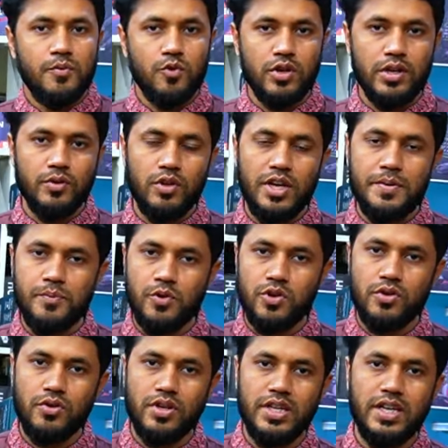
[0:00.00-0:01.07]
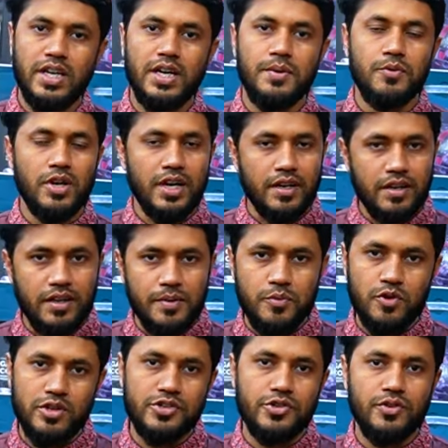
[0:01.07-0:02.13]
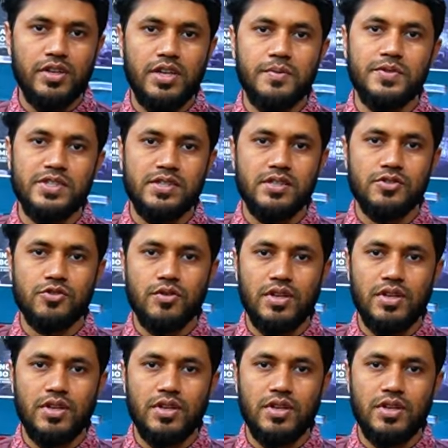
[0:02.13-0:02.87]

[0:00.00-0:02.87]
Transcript: প্রোডাক্টগুলো ইম্পোর্ট করে থাকে এবং একটা রেপুটেশন নিয়ে বিজনেস